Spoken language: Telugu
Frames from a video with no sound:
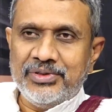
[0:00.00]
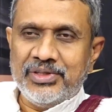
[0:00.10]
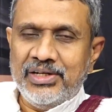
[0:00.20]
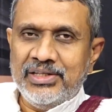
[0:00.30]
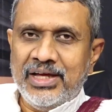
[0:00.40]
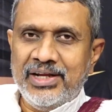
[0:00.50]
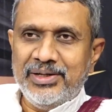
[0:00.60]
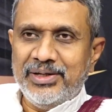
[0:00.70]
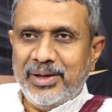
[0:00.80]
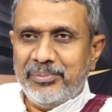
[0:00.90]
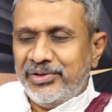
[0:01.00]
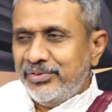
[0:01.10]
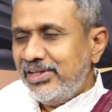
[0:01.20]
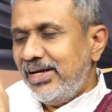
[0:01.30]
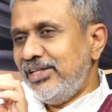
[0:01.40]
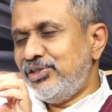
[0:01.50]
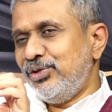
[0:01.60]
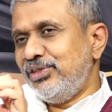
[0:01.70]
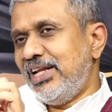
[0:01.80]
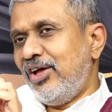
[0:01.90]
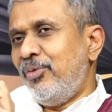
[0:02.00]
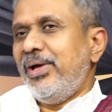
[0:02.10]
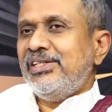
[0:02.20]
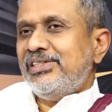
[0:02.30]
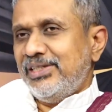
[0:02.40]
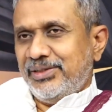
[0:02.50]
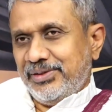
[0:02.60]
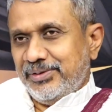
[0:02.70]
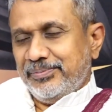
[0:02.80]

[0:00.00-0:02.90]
మీకు తెలియదు కానీ ఆ బిట్వీన్ ద లైన్స్తో చాలా అవమానించేది